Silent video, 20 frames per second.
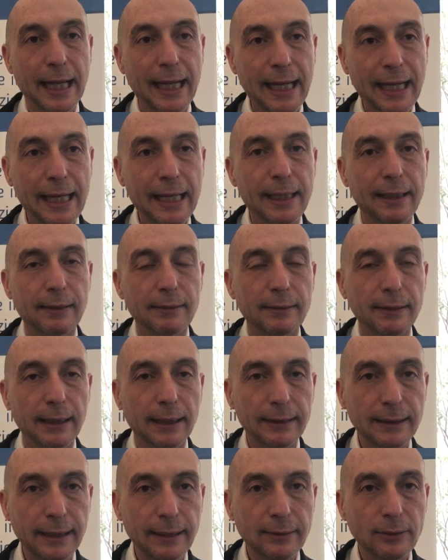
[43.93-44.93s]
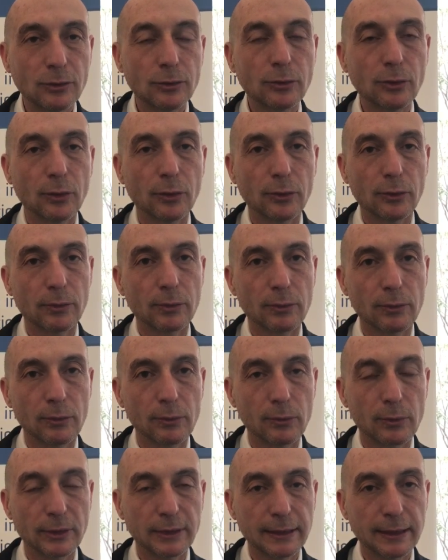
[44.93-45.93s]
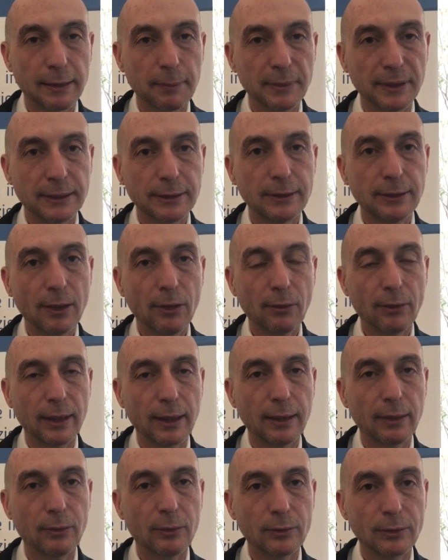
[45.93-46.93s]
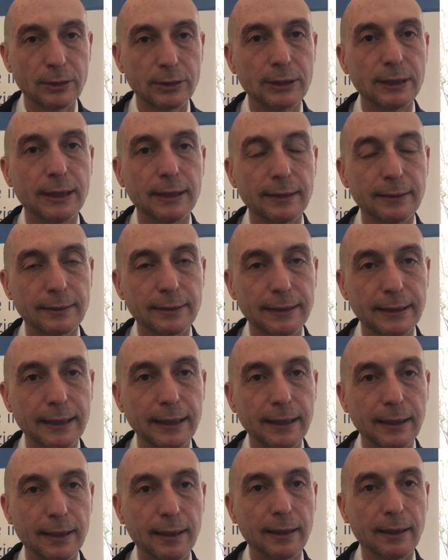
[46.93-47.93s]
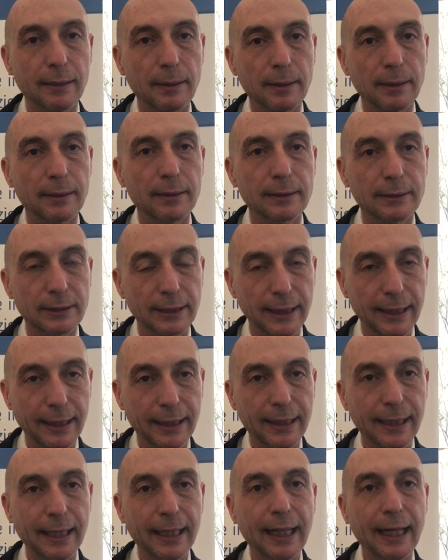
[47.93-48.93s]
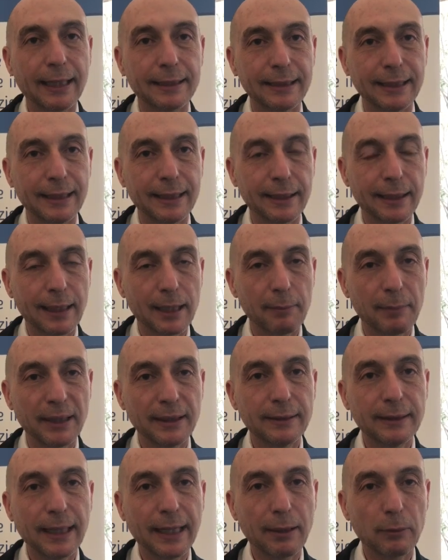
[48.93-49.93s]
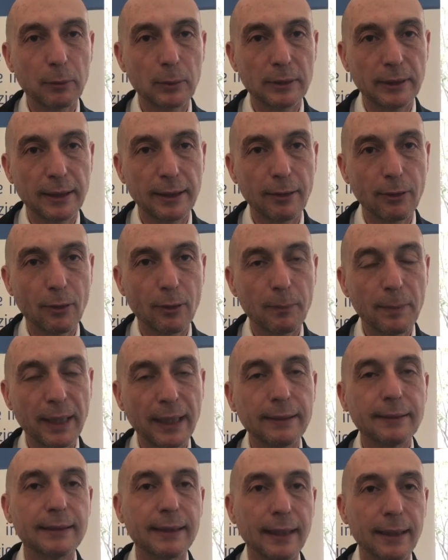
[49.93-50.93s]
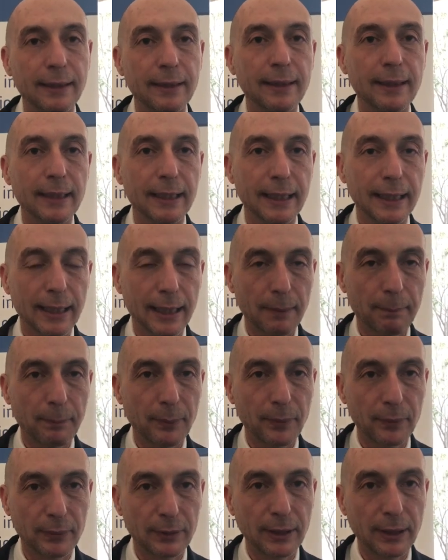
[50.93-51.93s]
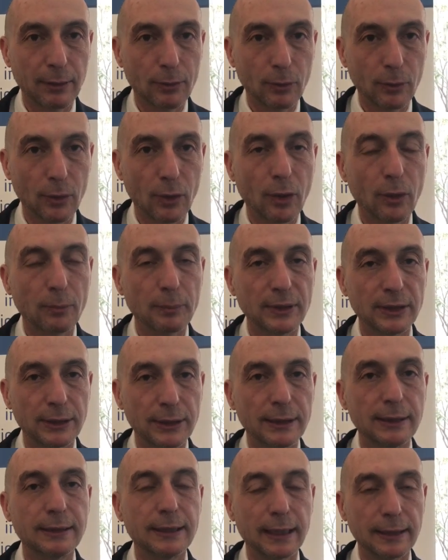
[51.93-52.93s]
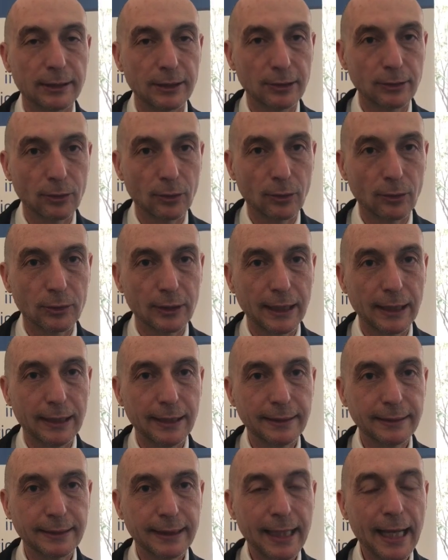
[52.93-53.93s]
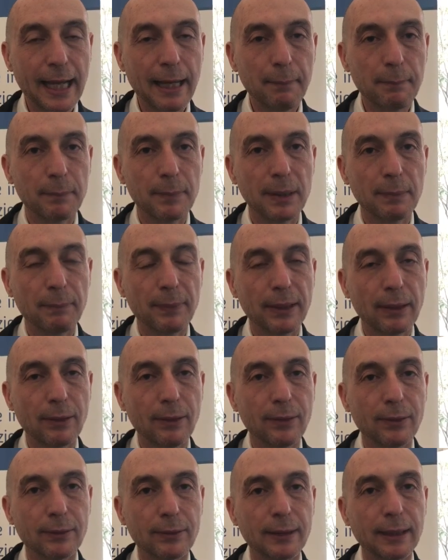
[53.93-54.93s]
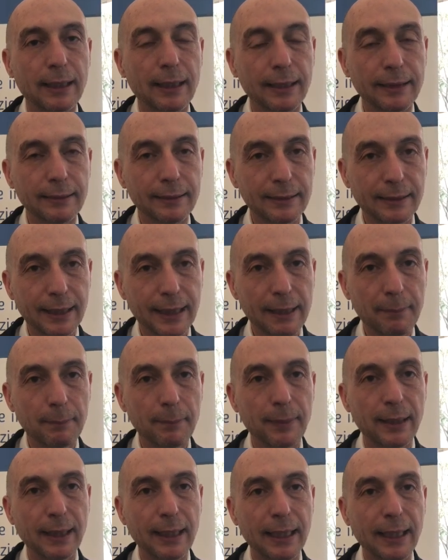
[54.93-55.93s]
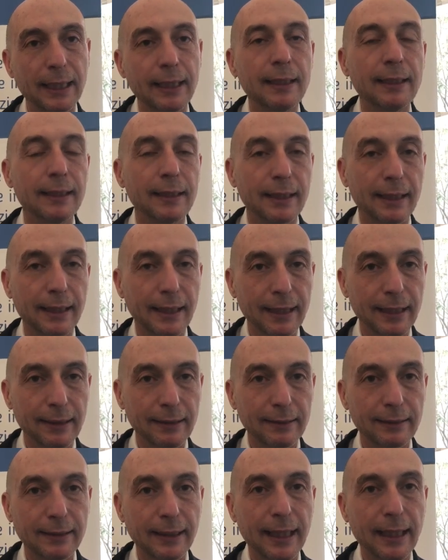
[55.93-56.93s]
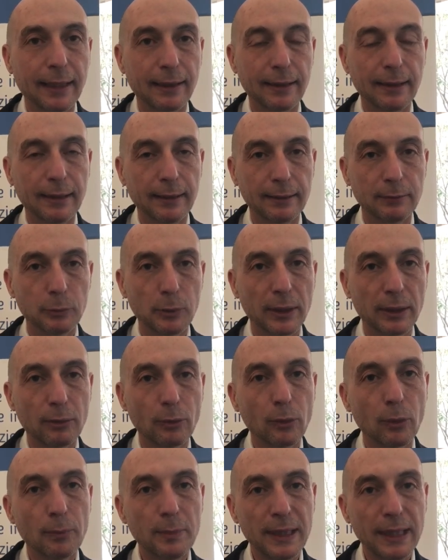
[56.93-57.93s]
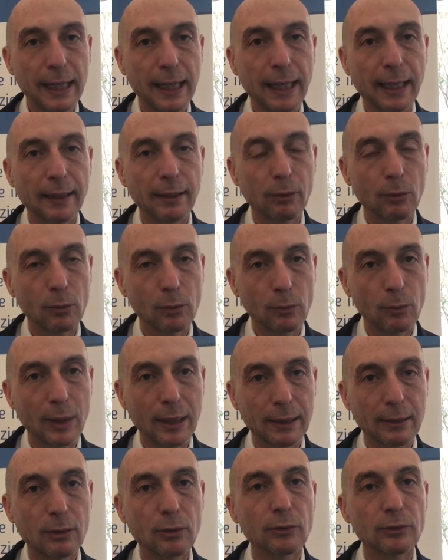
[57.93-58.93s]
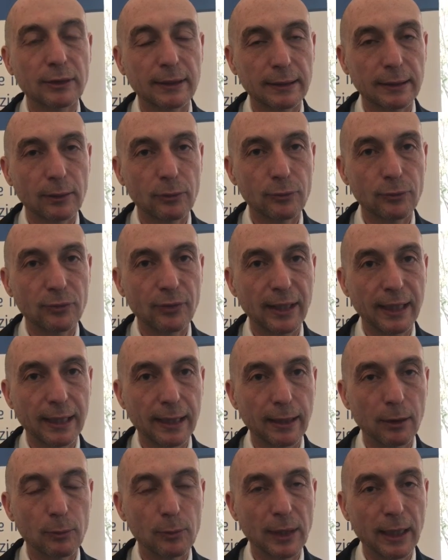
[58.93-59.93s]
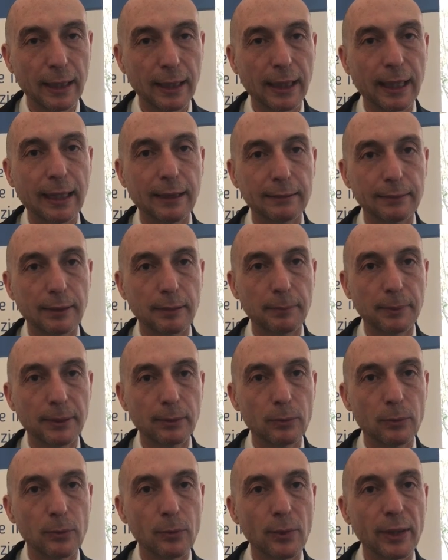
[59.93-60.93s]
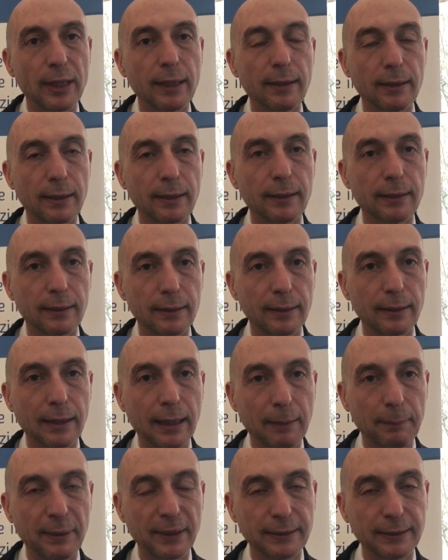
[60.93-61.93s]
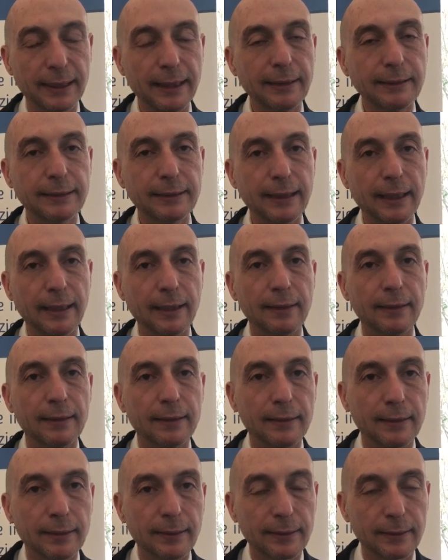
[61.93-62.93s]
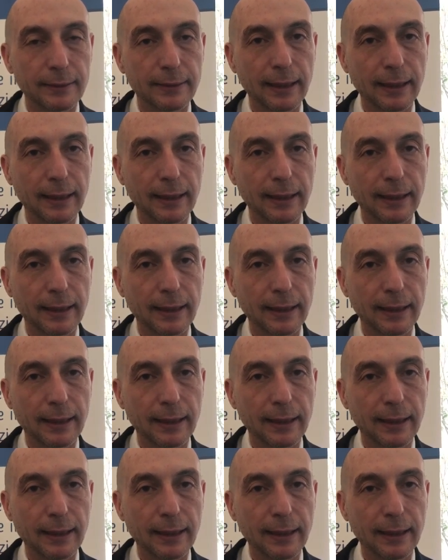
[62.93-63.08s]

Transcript: E adesso con questa missione oggi si eh, cercherà di incrementare ulteriormente i rapporti economici. Già ci sono degli scambi, però entrambe le realtà, le due economie hanno qualcosa da offrire l'una all'altra, per cui eh, la presenza eh,